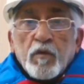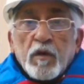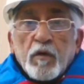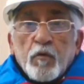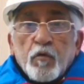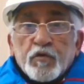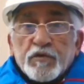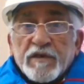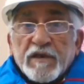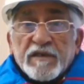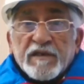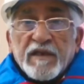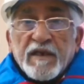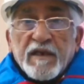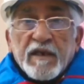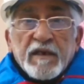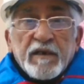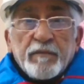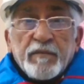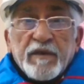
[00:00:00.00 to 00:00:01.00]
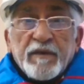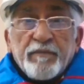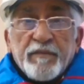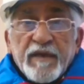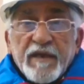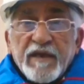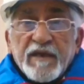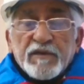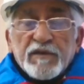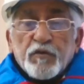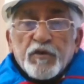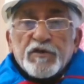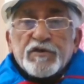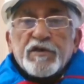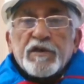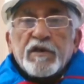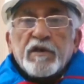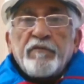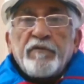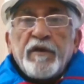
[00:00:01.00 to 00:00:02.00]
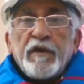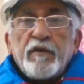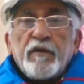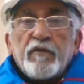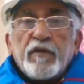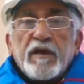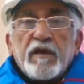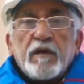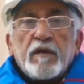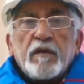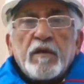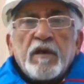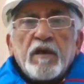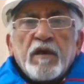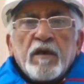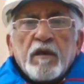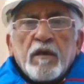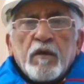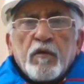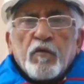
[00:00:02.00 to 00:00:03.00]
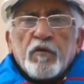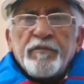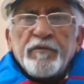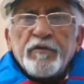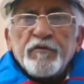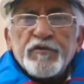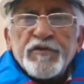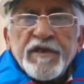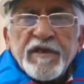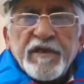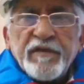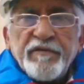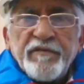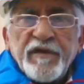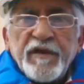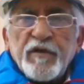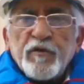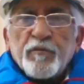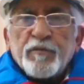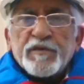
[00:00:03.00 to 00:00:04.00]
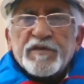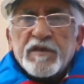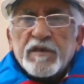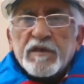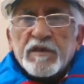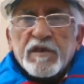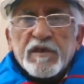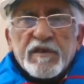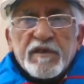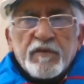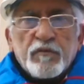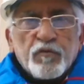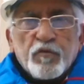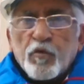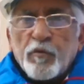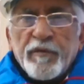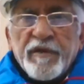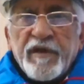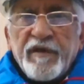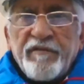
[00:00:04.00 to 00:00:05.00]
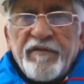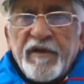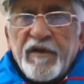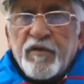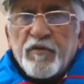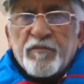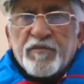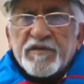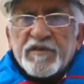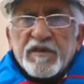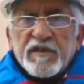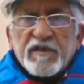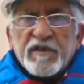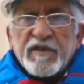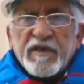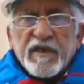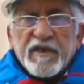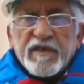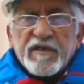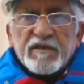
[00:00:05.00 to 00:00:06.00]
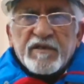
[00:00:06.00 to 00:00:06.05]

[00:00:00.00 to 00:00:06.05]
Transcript: हो सकता है कि भाई मेरी एजुकेशन की वीडियो है लोग म्यूज़िक की वीडियो पसंद करते हैं उनको मेरी वीडियो पसंद नहीं आएगी